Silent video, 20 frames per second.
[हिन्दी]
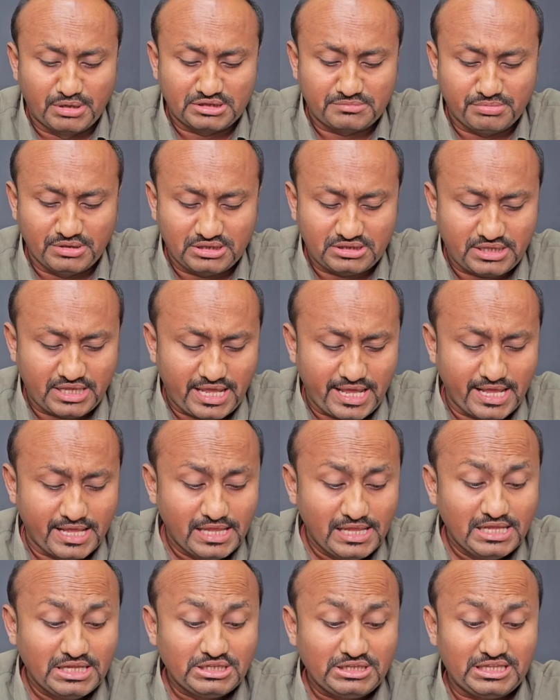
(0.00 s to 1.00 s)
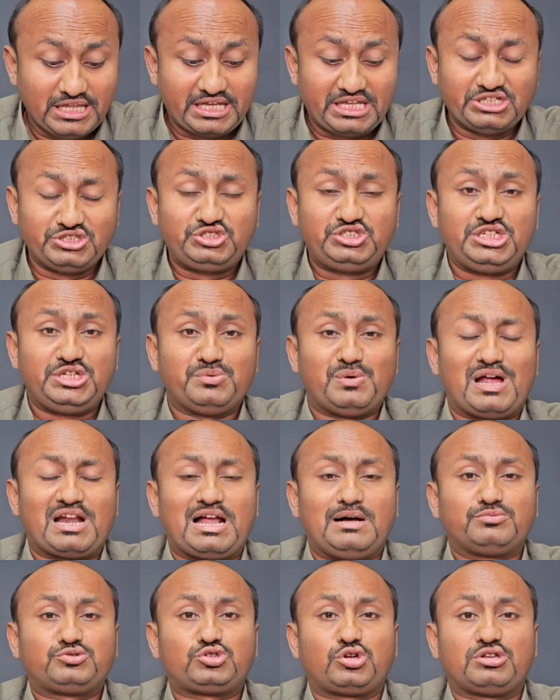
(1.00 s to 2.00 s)
मत मिलते हैं लेकिन
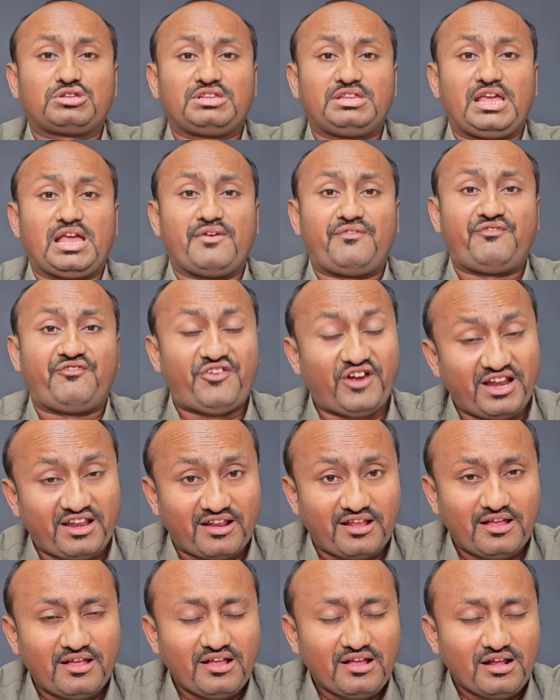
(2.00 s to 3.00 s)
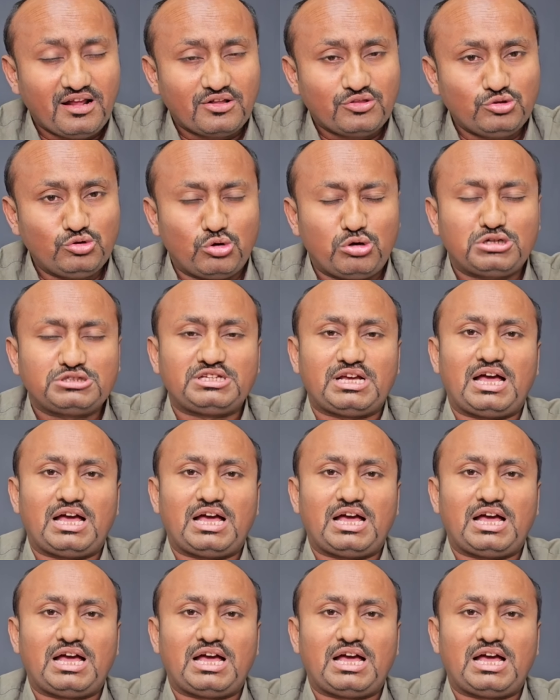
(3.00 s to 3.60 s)
जीवाराम चौधरी है फिर दो